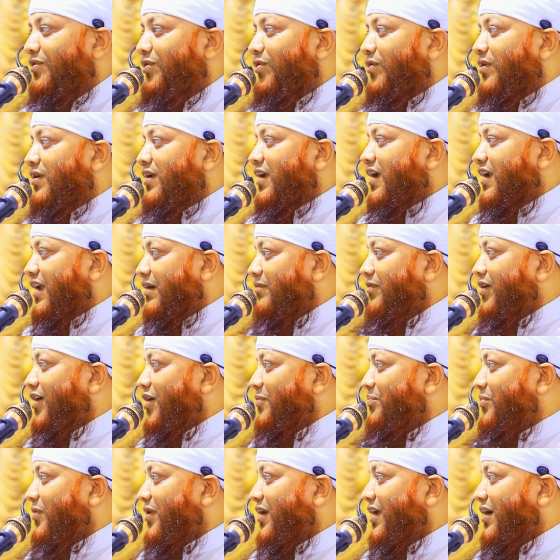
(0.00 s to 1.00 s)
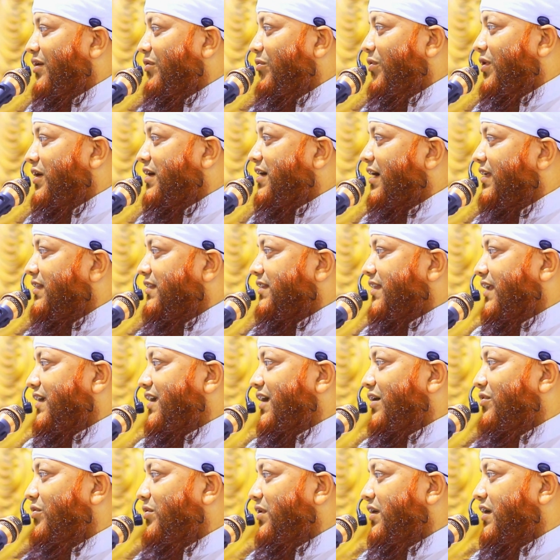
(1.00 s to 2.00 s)
খুলনা নামার পরে ওইখান
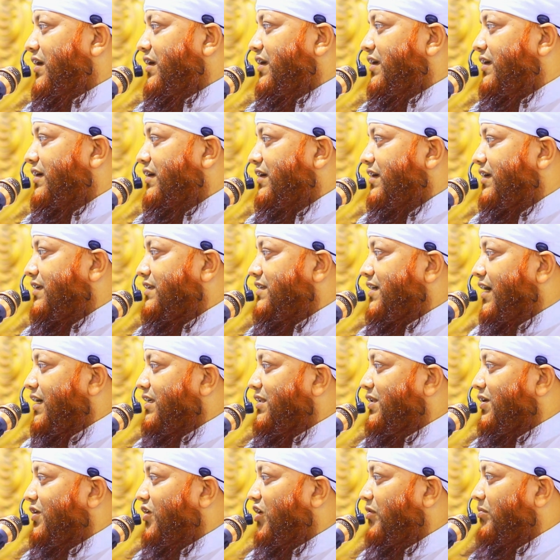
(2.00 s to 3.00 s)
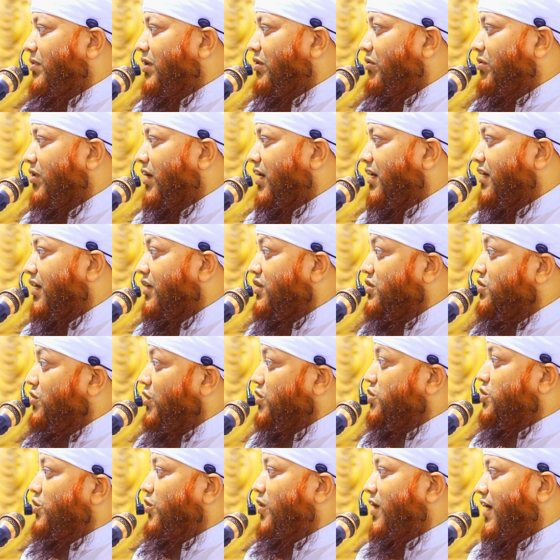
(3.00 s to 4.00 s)
থেকে উনি যাইতে হবে ওনাকে
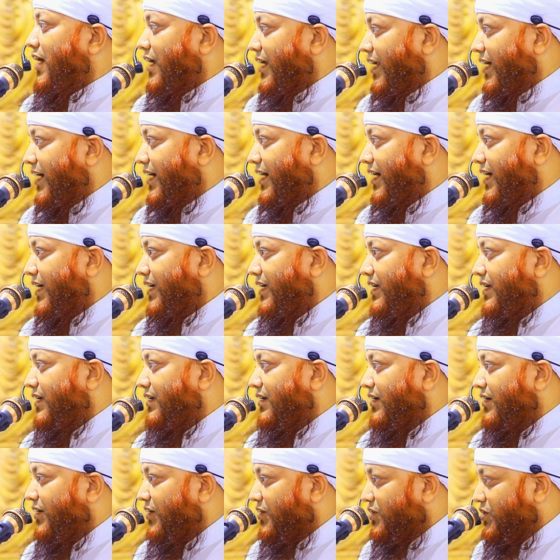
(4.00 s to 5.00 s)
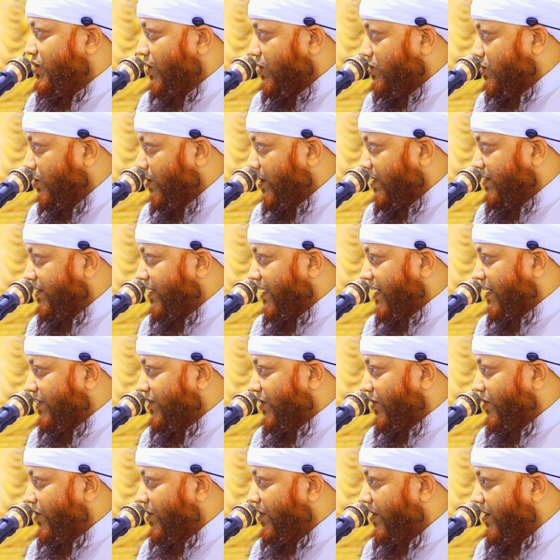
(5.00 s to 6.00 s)
যশোর এলাকায় যশোরের থেকে
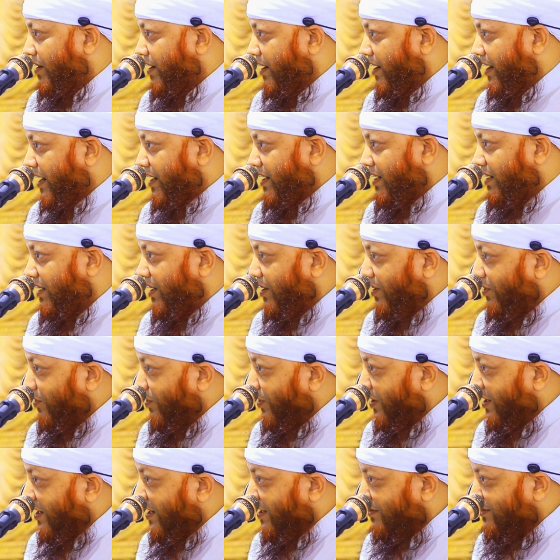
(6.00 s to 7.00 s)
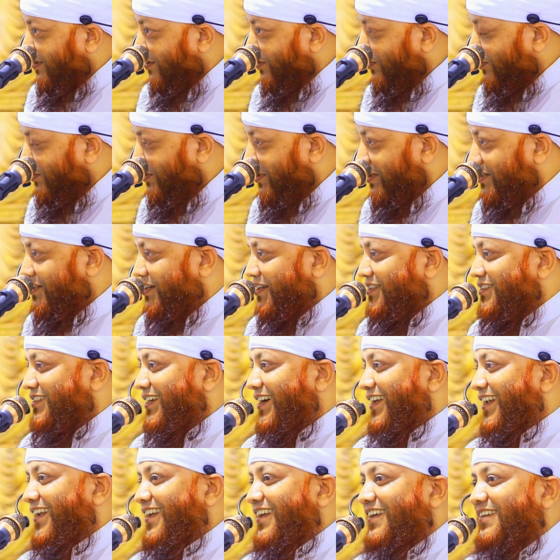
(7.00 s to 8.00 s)
তখন ট্রেন কলিকাতার উদ্দেশ্যে
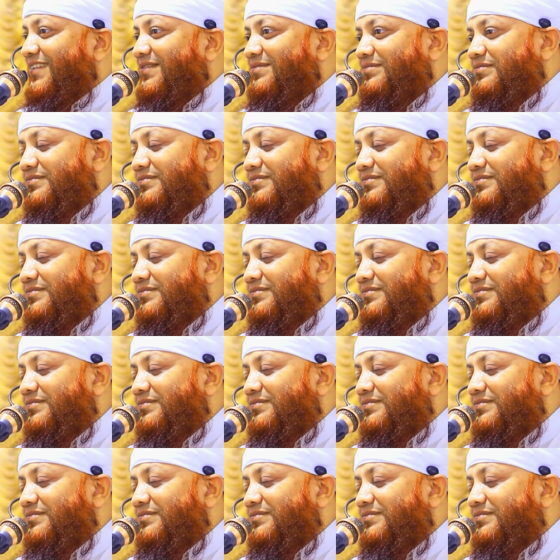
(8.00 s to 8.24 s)
সারে